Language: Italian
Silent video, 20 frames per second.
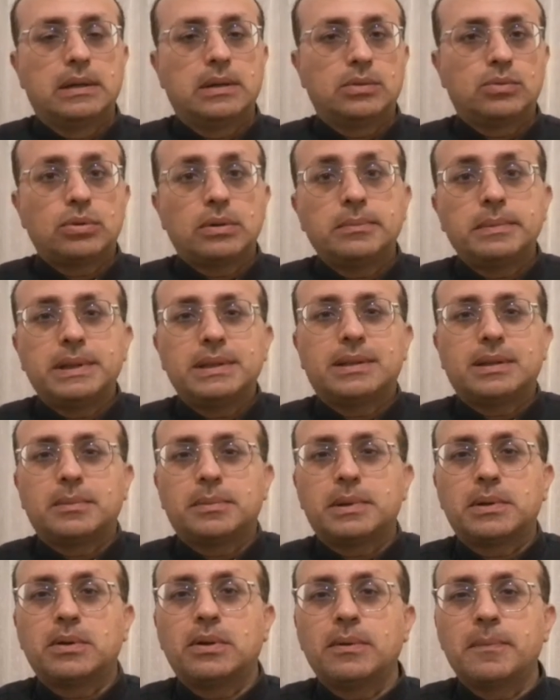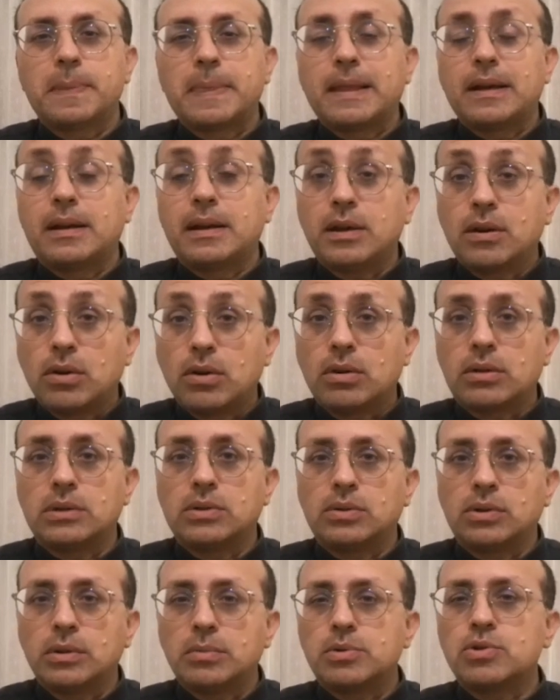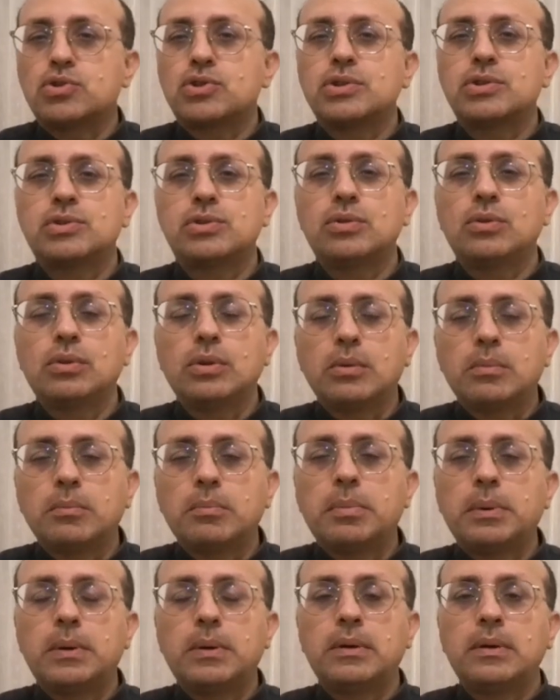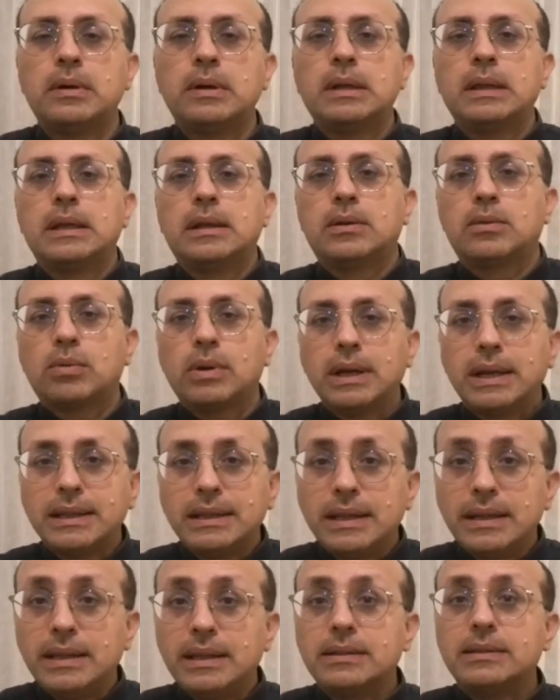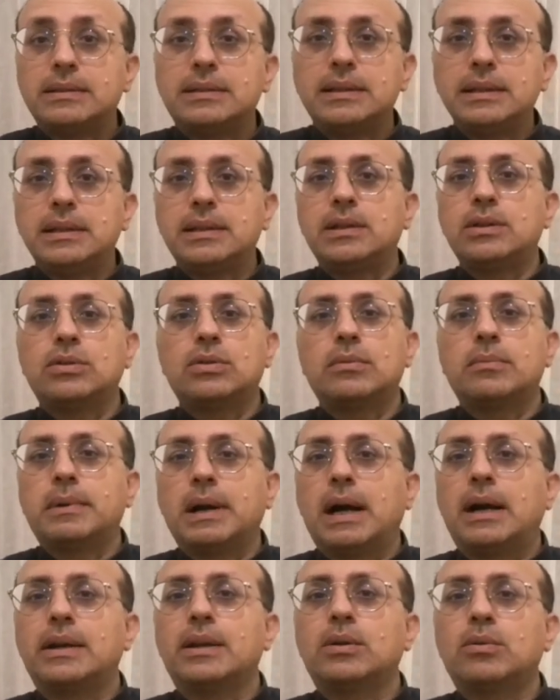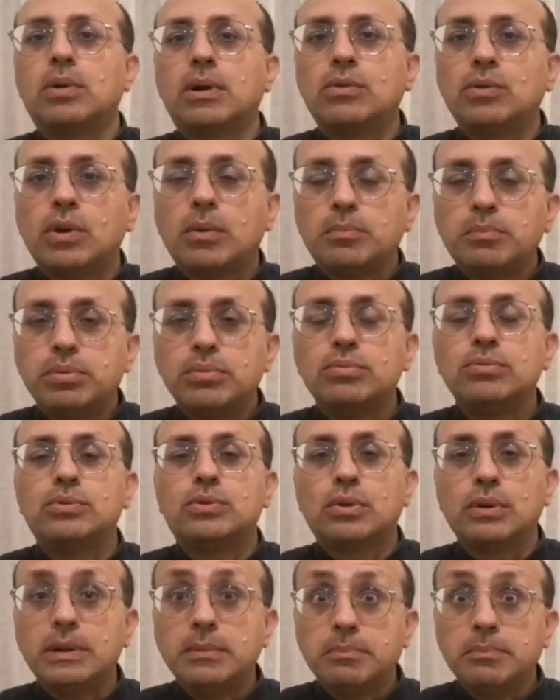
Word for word: Naturalmente però ricordano le processioni un po' quelle degli antichi romani, quando appunto